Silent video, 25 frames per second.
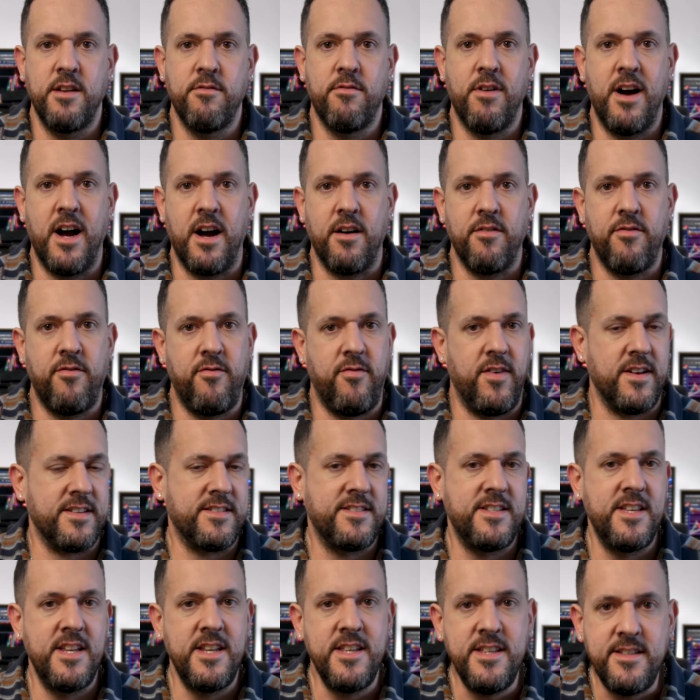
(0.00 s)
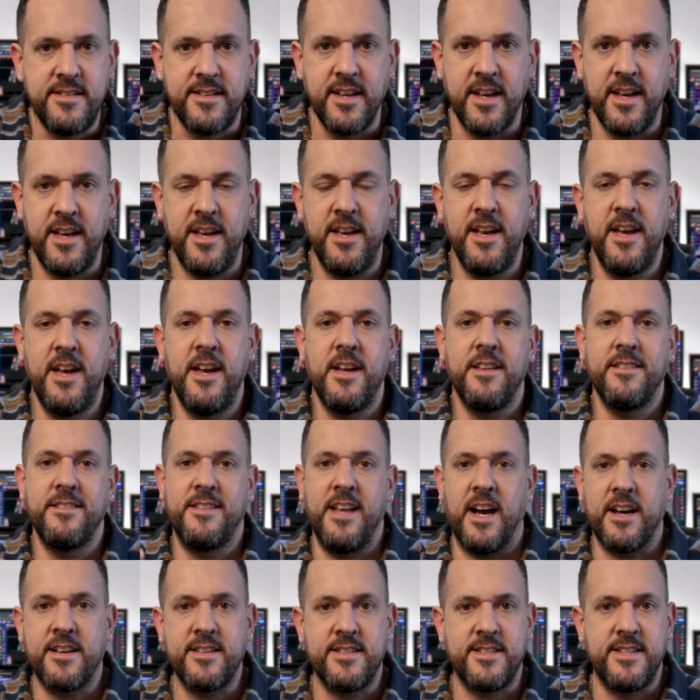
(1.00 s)
allez voir, facilité
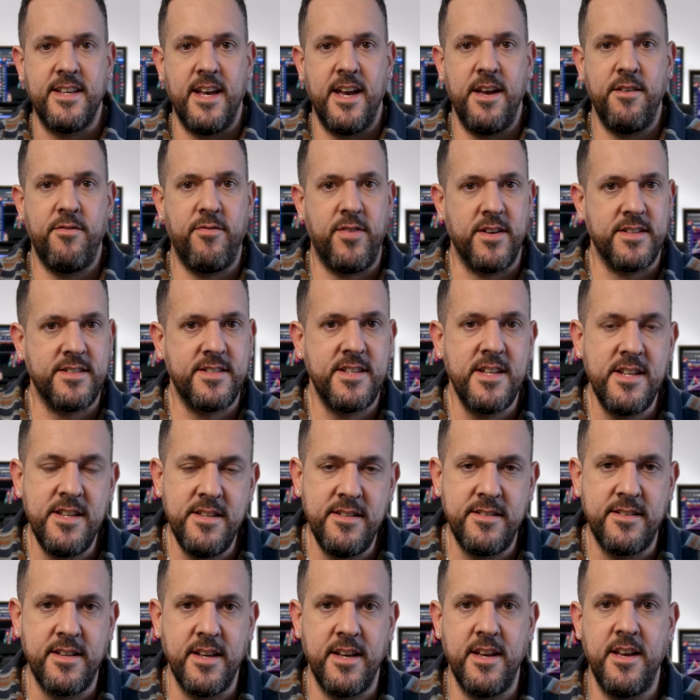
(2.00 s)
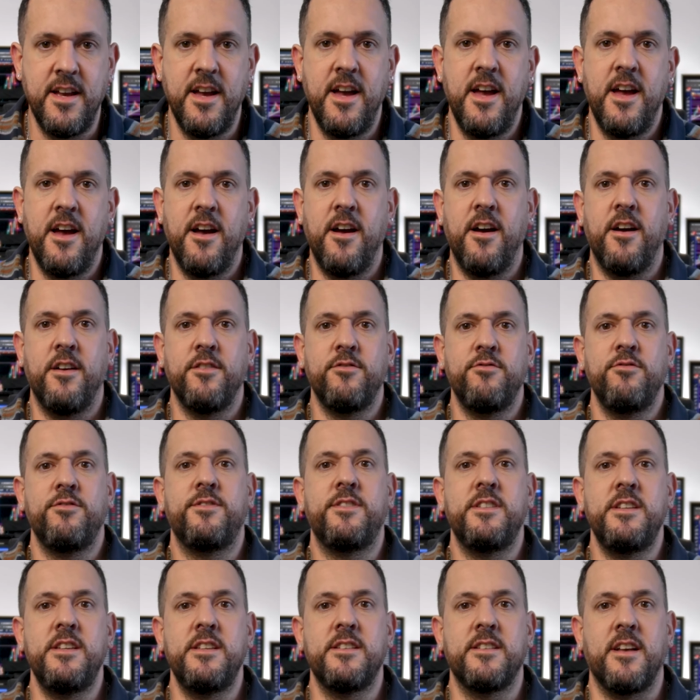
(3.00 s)
d'accès, facilité euh,
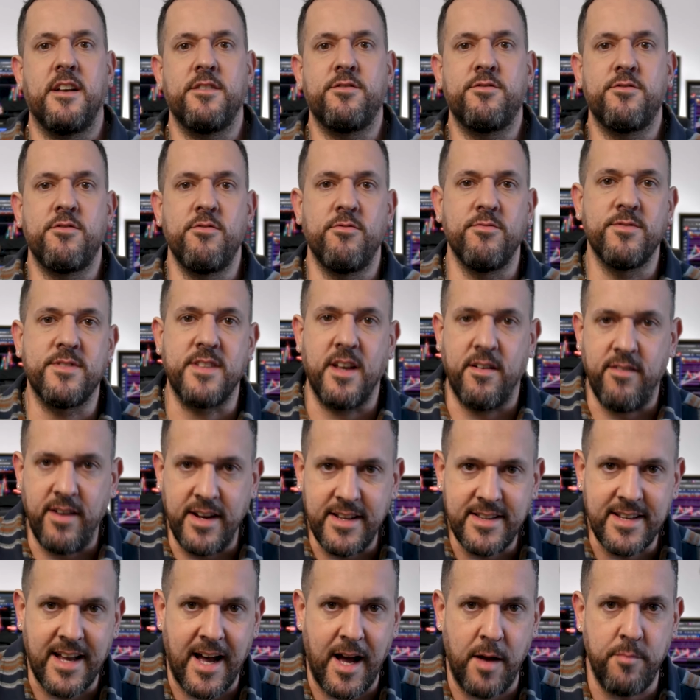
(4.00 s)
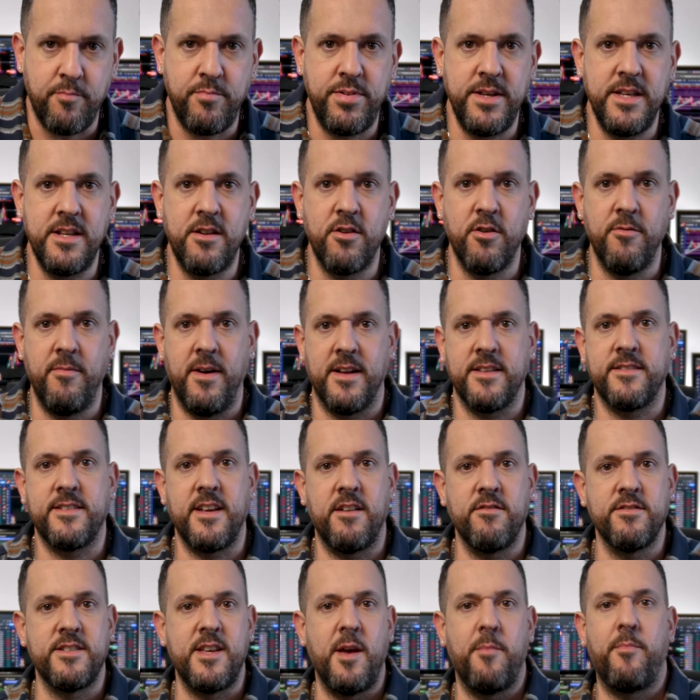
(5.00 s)
d'utilisation. Ça va être rapide le
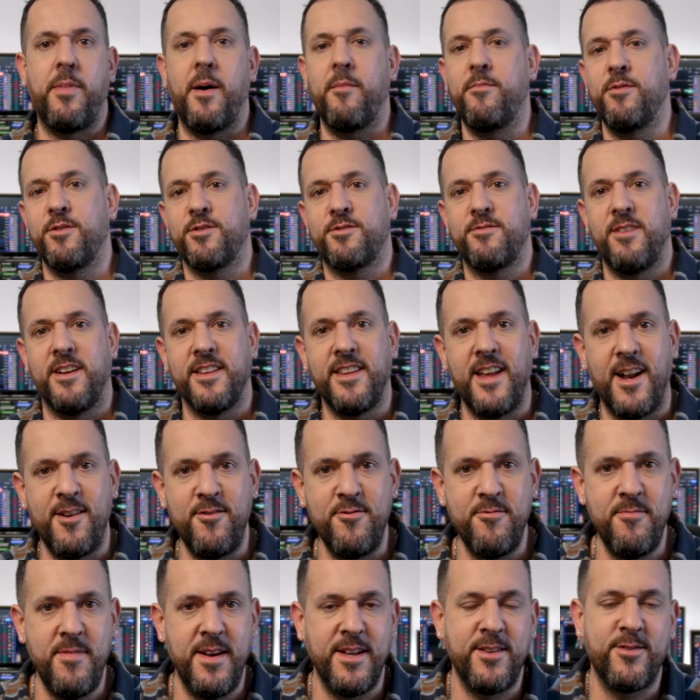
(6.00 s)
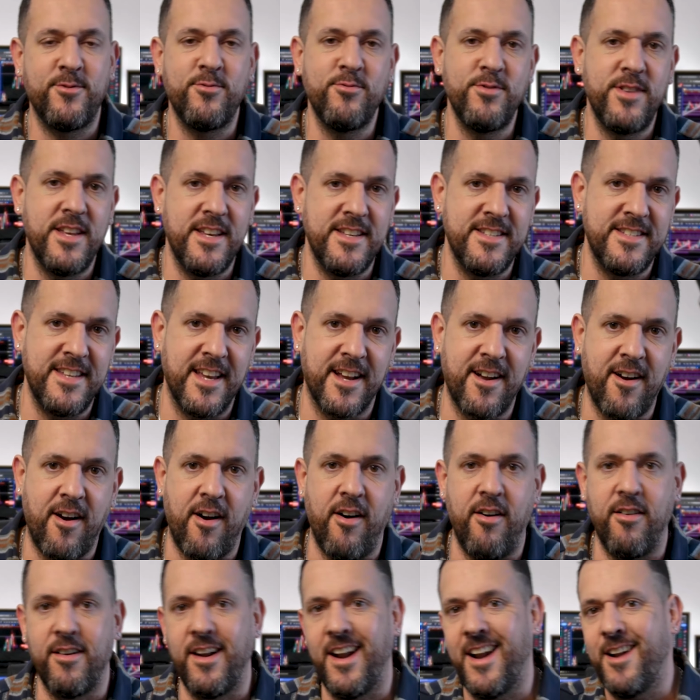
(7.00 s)
matin. Vous n'avez pas besoin d'allumer tous des
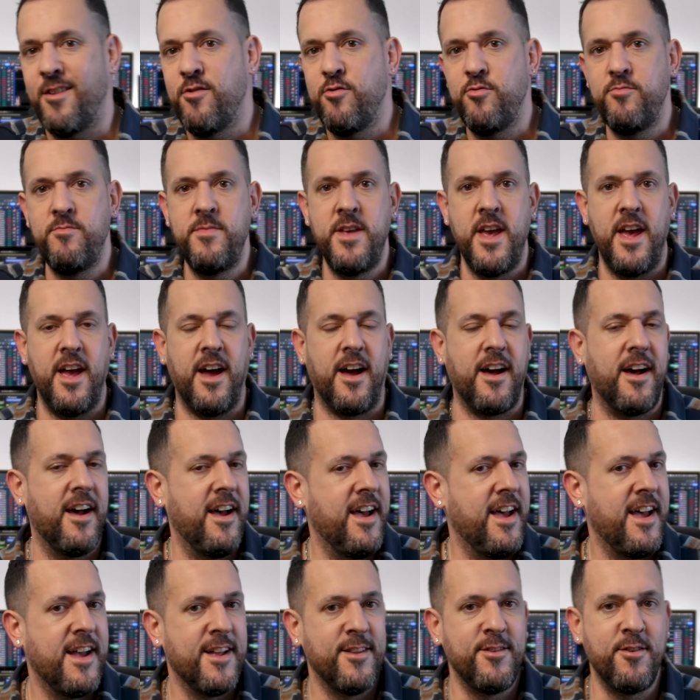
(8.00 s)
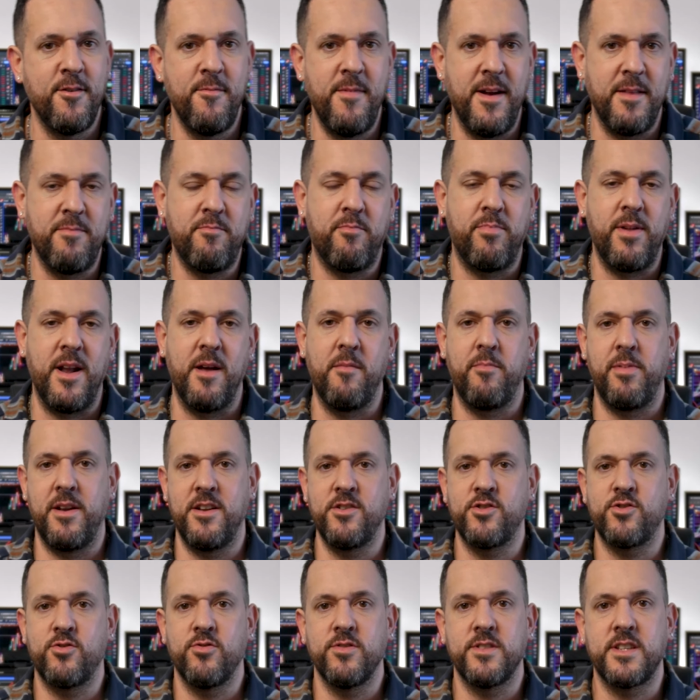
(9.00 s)
écrans, la lumière, de mettre plein plein
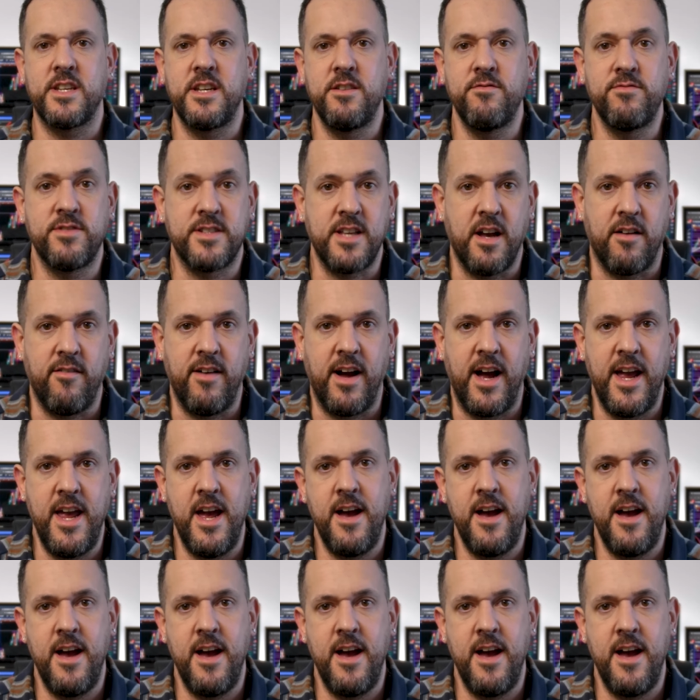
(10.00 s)
de choses qui vous servent à